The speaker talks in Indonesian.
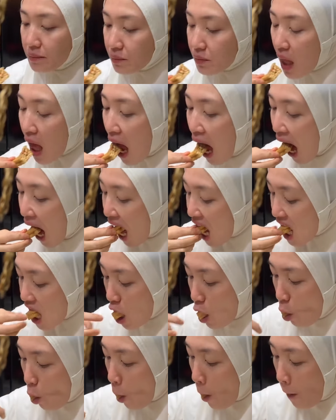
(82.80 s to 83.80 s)
ya cek
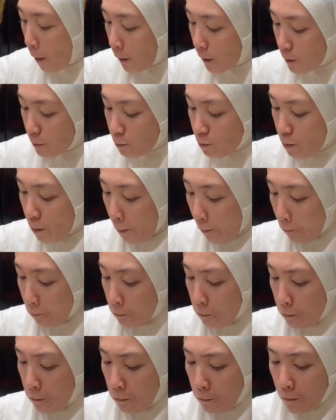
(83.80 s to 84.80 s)
Duh,
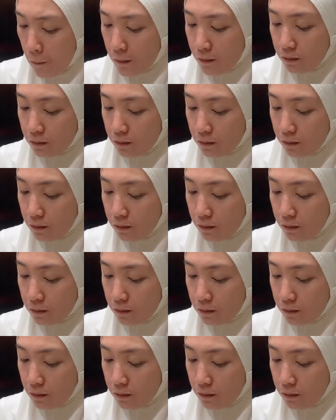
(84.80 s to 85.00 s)
Masya Allah.